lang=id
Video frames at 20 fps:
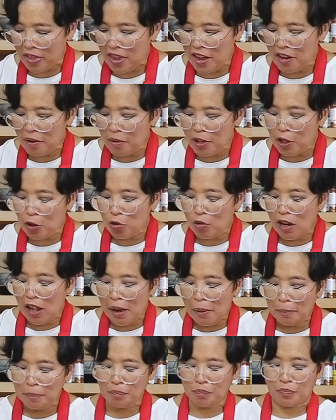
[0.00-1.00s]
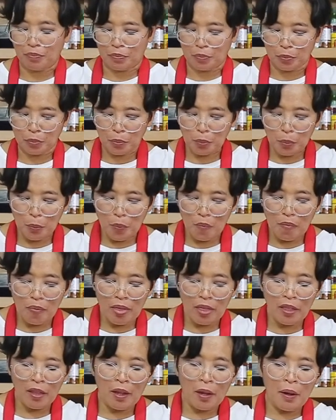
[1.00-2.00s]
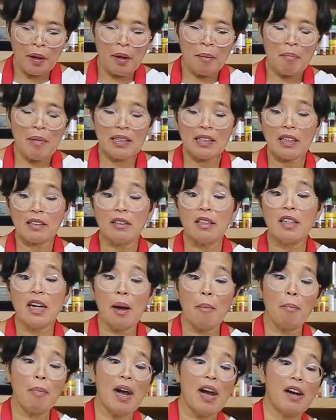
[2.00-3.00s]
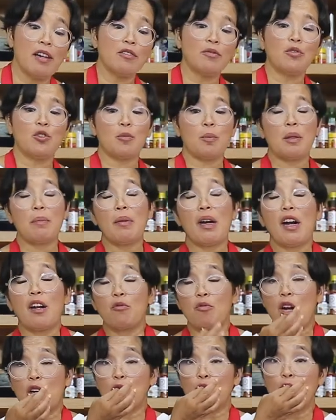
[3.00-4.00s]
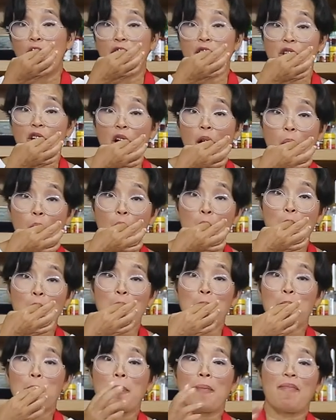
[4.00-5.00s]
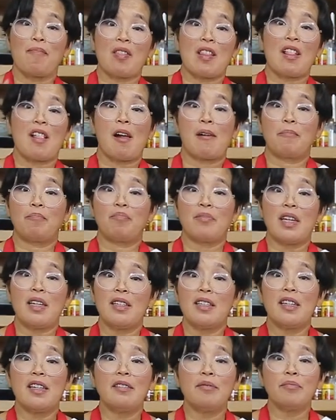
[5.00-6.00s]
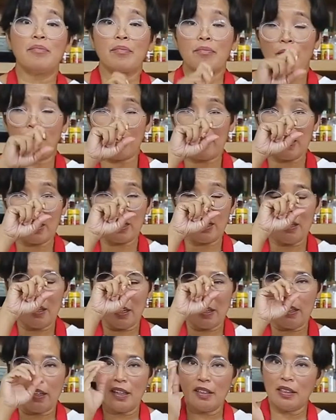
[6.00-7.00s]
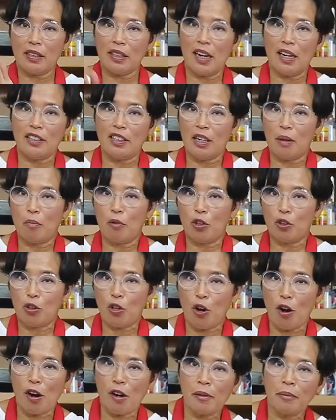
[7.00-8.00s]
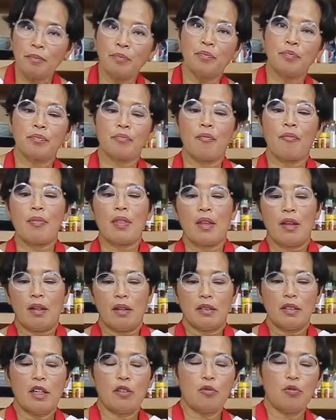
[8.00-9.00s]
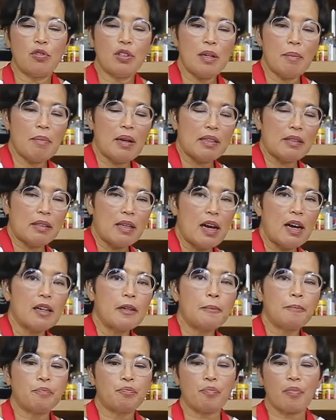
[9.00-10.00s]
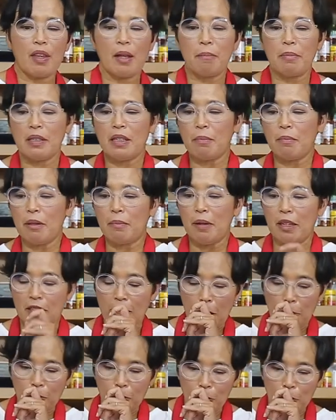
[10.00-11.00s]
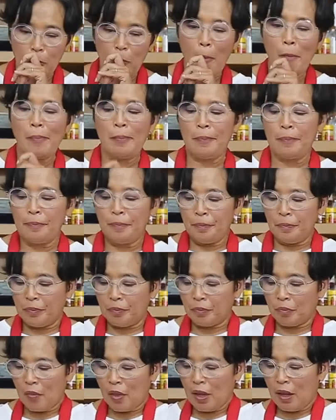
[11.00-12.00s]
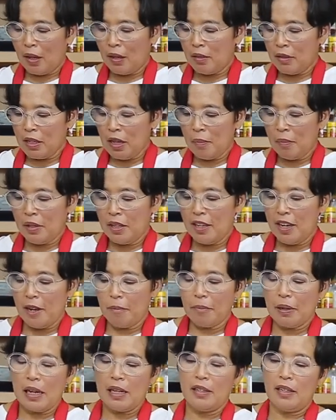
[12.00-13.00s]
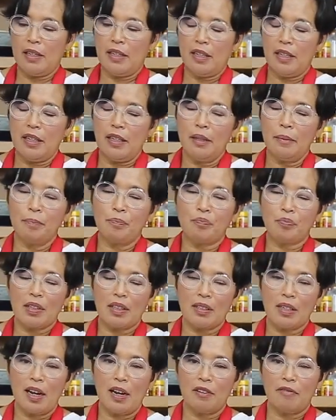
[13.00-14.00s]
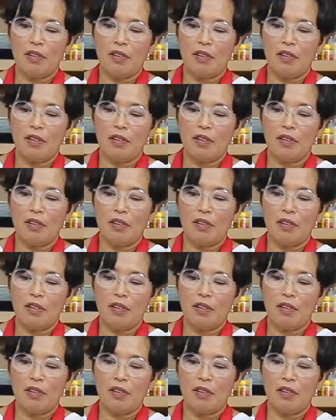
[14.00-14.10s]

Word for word: jadi begitulah masaknya gampang cuman makan waktu aja tadi kan kira-kira setengah jam motong satu jam masak tapi sambil masak pun saya menyiapkan ini salad